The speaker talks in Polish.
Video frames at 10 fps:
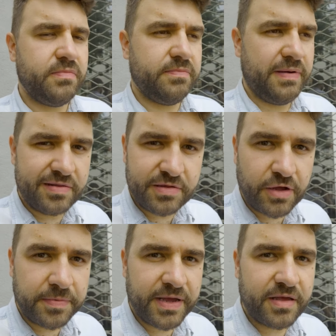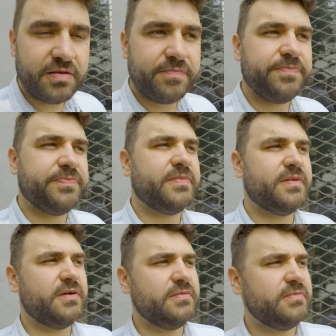Bardzo dobre,
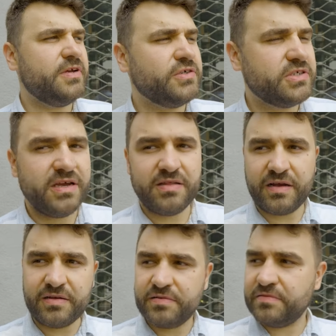tylko że ja tak